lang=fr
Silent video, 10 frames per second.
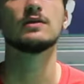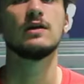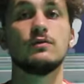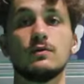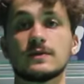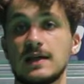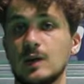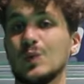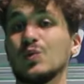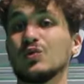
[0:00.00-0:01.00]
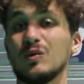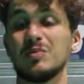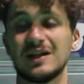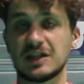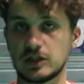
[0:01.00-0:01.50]
Vous avez vu, dans ce cas, on ne contrôle
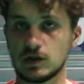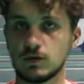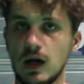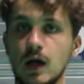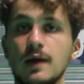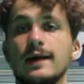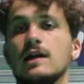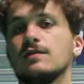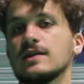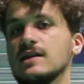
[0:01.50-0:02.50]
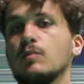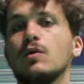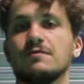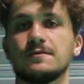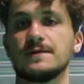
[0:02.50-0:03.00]
pas la trajectoire, et l'adversaire
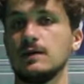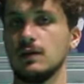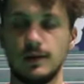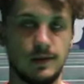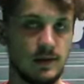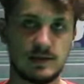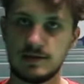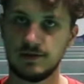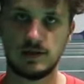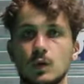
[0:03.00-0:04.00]
peut avancer et c'est fini.